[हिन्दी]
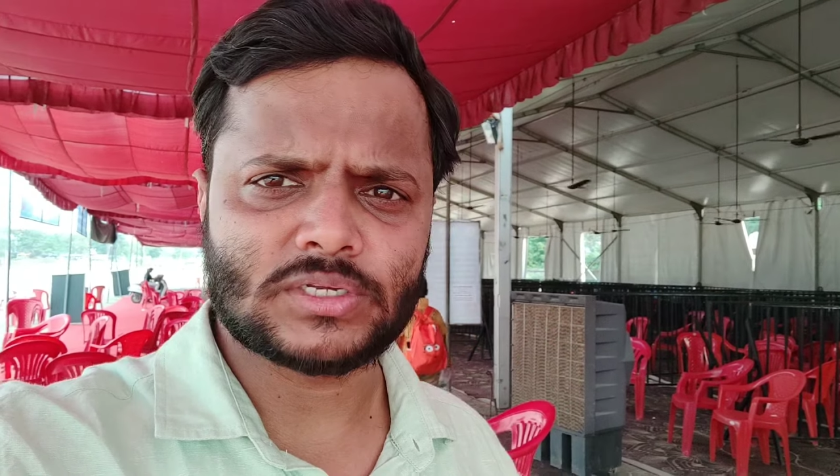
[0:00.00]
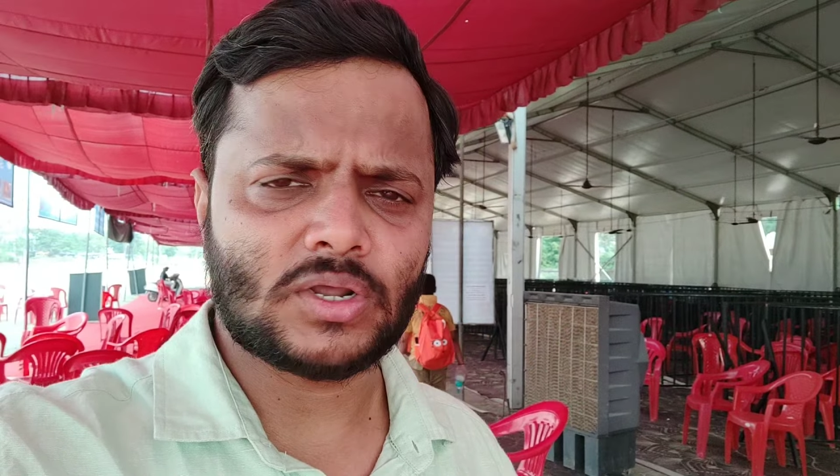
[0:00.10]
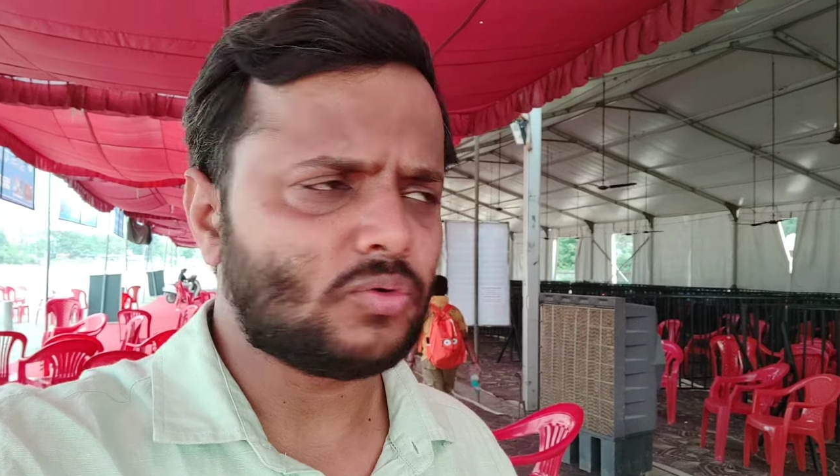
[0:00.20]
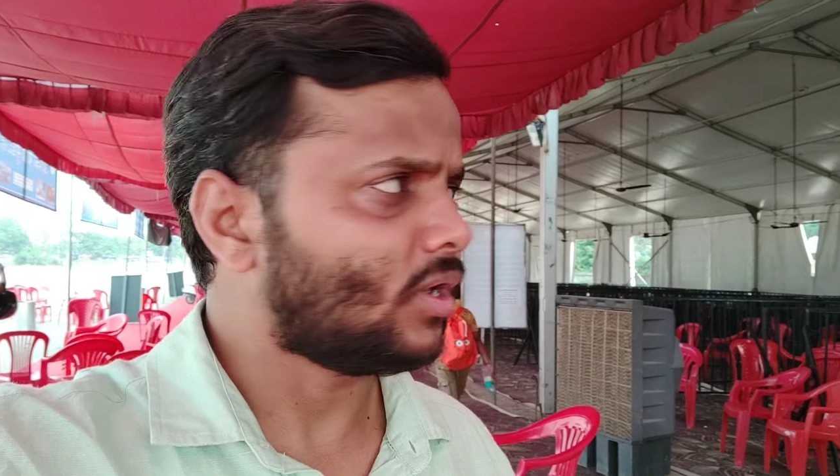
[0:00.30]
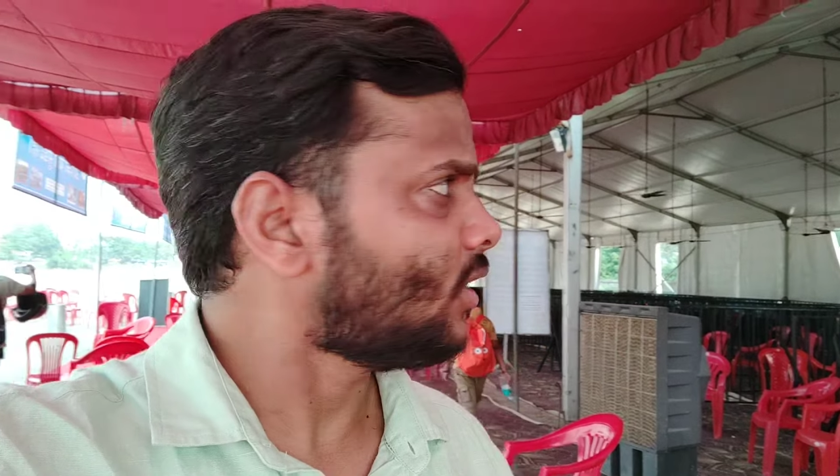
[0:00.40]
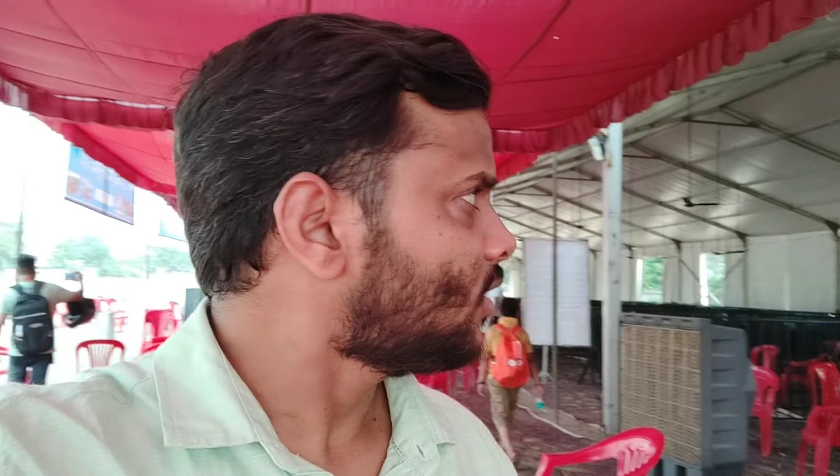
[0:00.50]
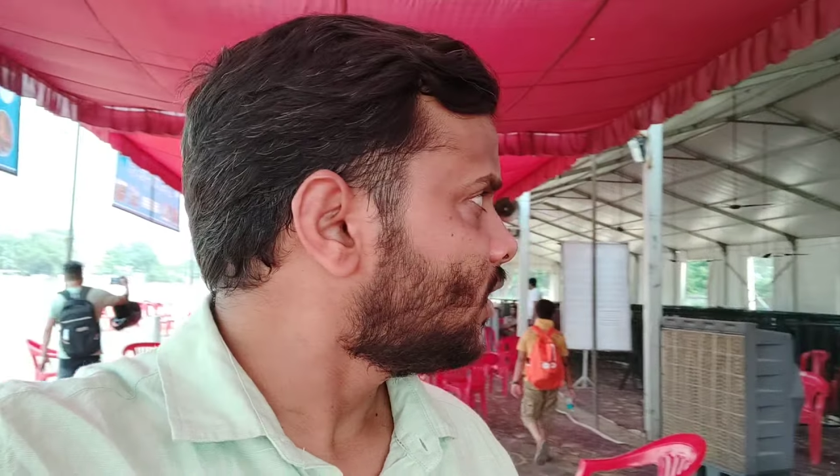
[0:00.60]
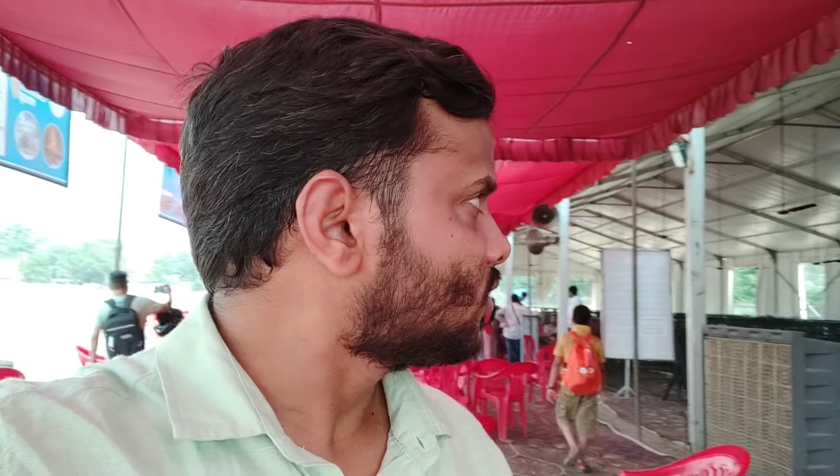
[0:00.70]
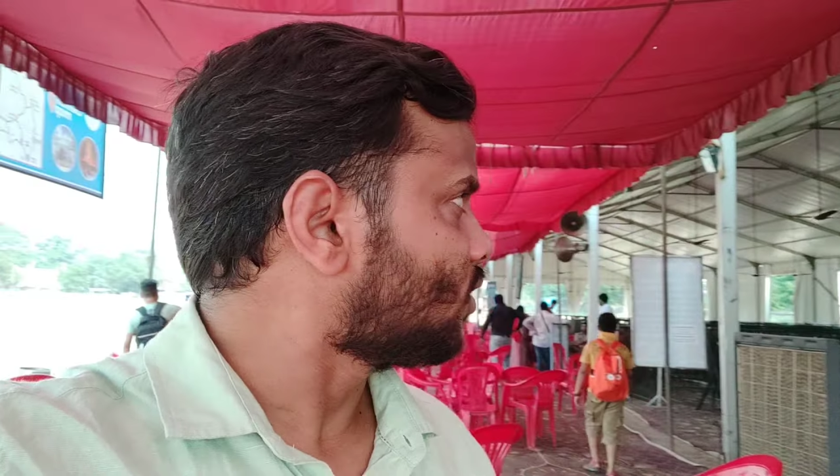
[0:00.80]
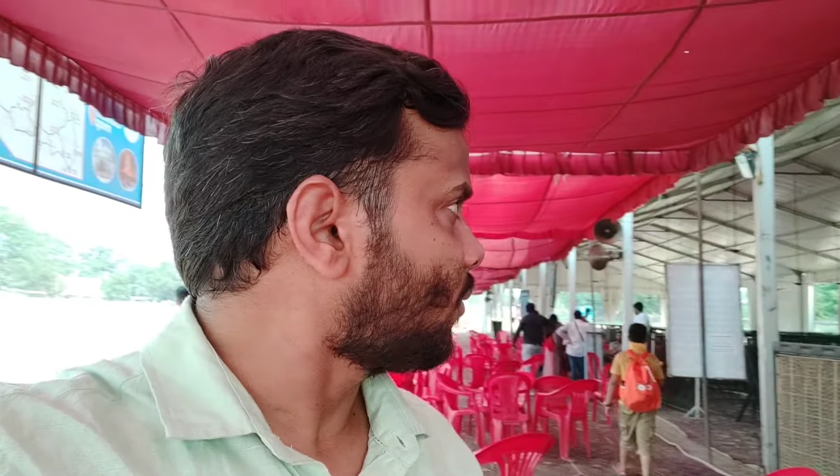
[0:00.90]
परेशान होना है
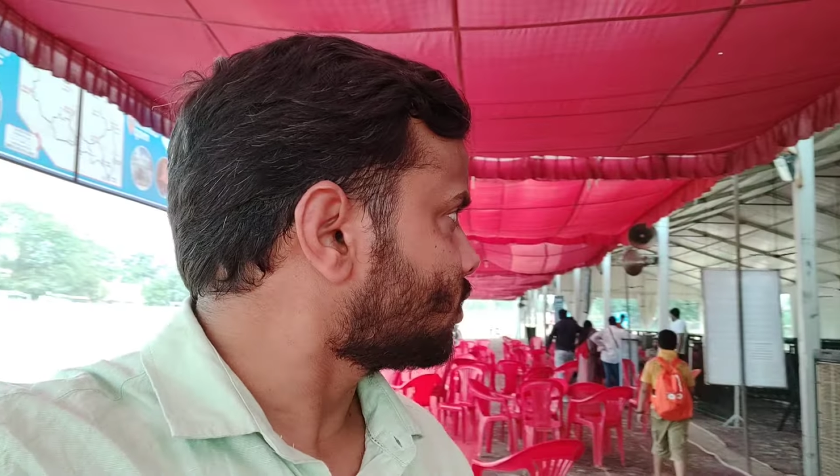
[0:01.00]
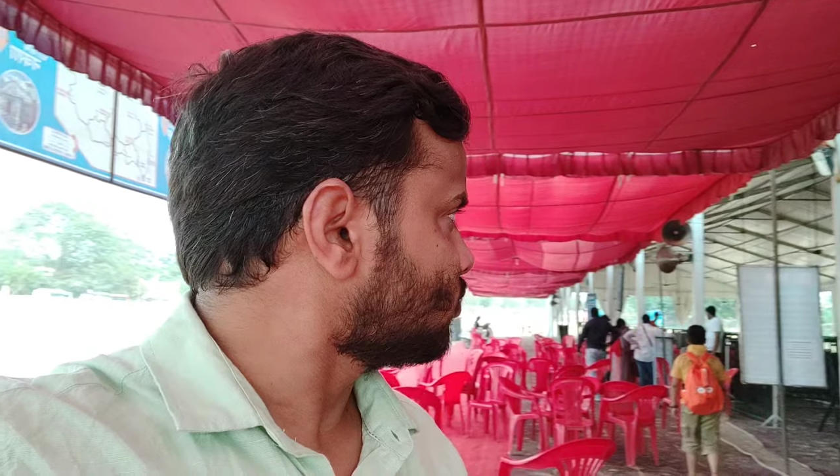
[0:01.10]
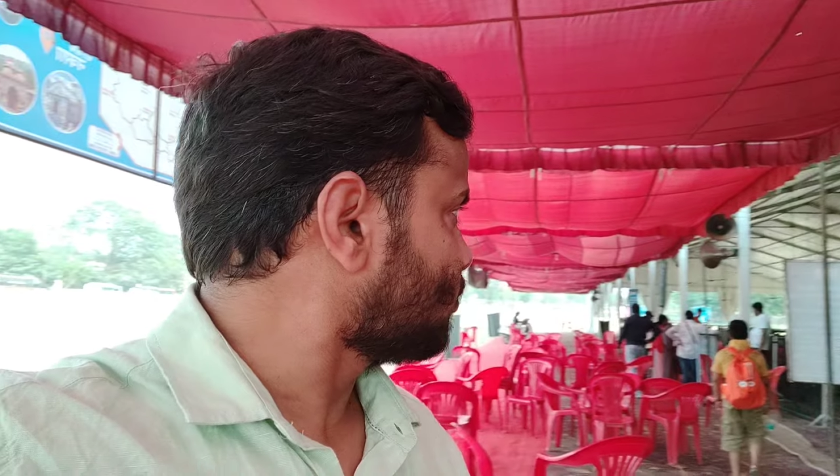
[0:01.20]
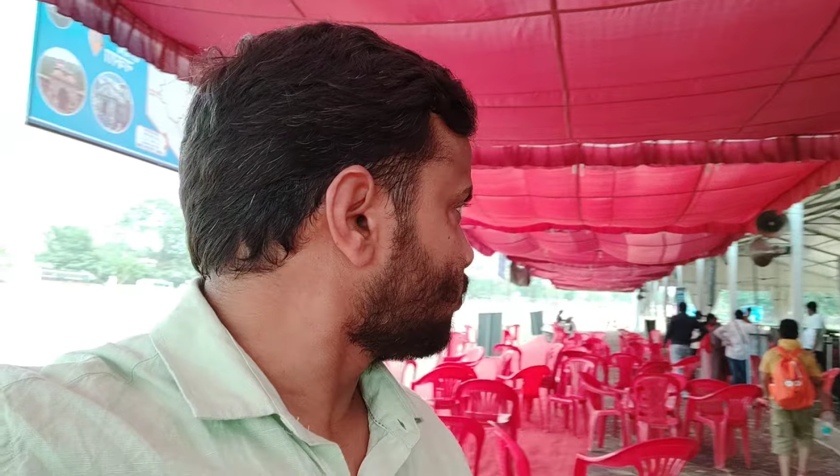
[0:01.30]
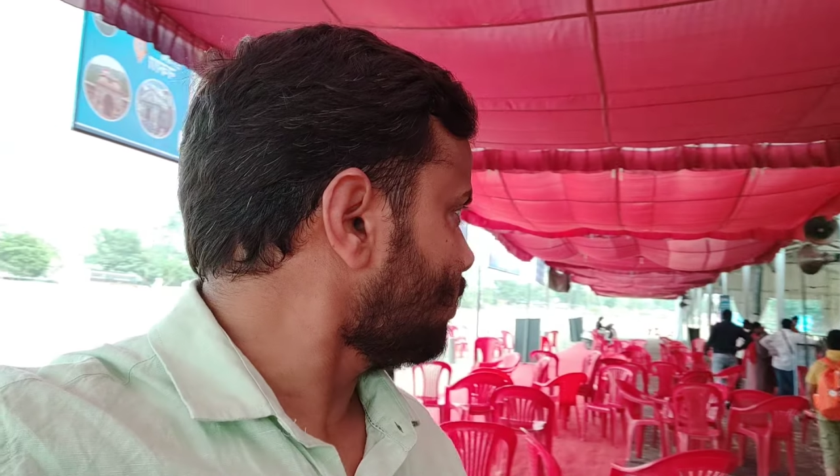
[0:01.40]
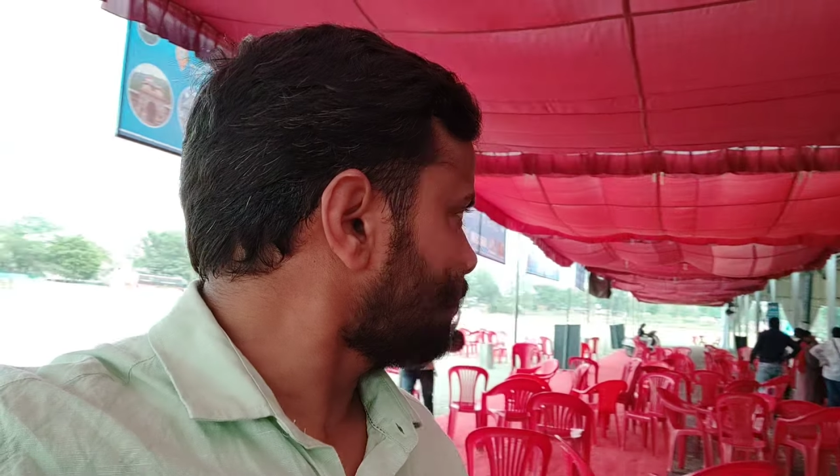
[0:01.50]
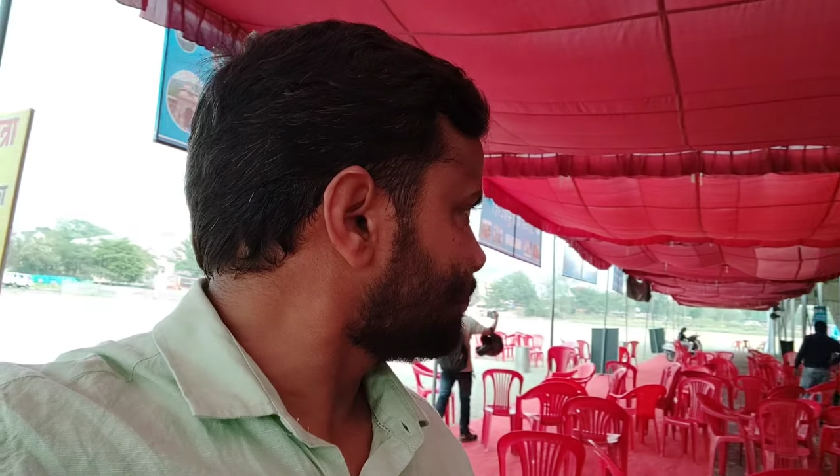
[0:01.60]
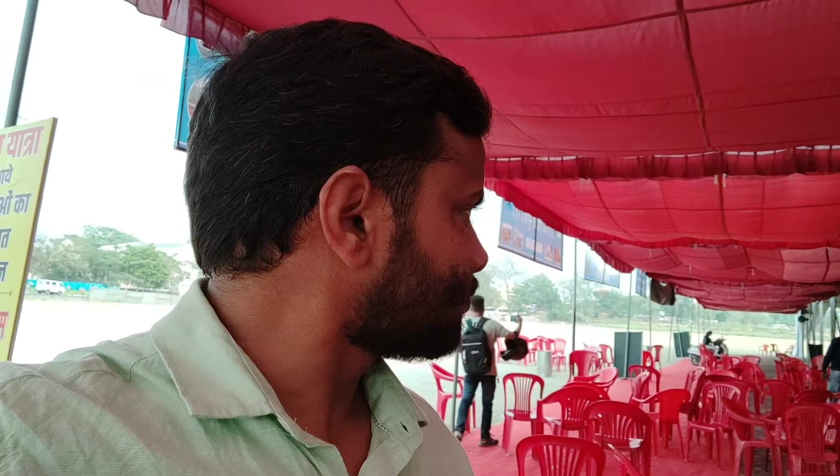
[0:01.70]
तो यहाँ पर जो है पूरा